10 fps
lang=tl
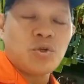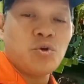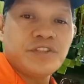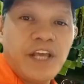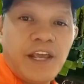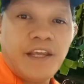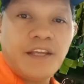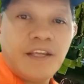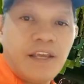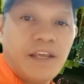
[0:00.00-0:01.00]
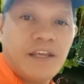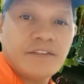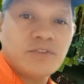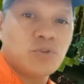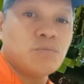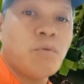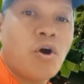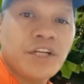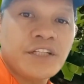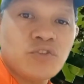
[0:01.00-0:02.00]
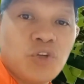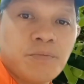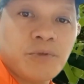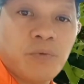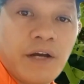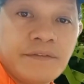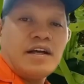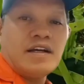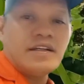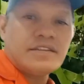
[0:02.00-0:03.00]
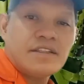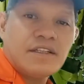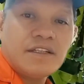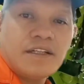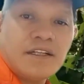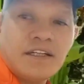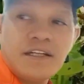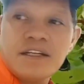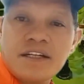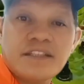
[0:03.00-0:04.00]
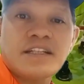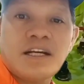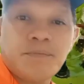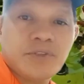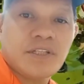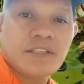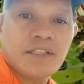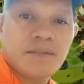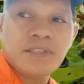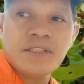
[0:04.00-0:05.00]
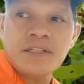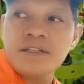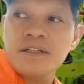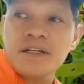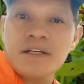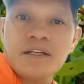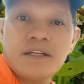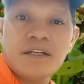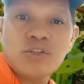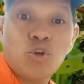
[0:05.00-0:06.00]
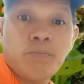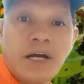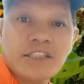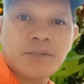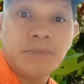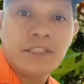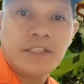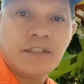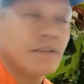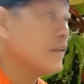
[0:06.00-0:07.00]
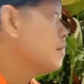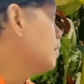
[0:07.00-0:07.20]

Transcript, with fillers: Good day and good morning to everyone At uh, katatapos lang namin ng uh, toolbox meeting